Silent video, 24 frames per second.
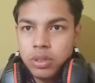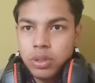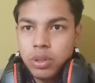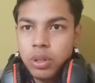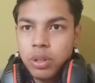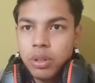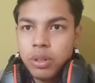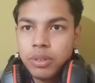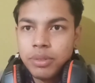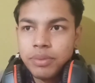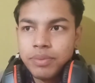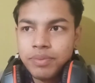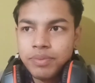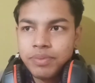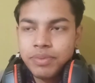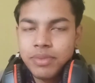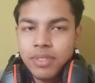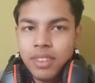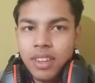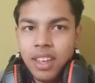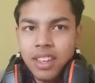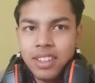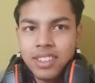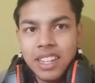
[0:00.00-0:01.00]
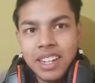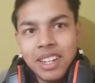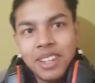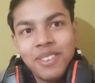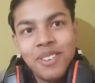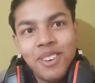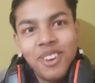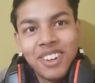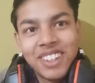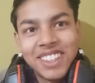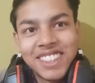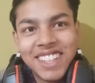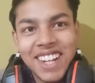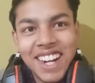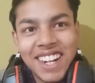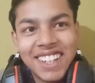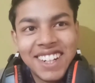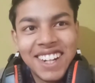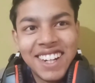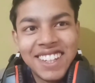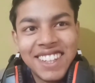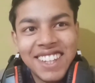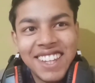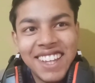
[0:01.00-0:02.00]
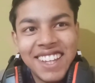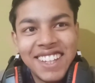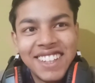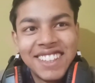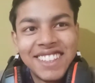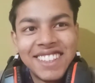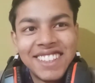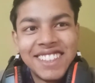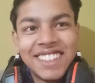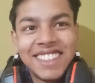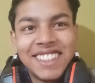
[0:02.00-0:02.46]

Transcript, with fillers: तो चलिए ब्लॉग स्टार्ट करते हैं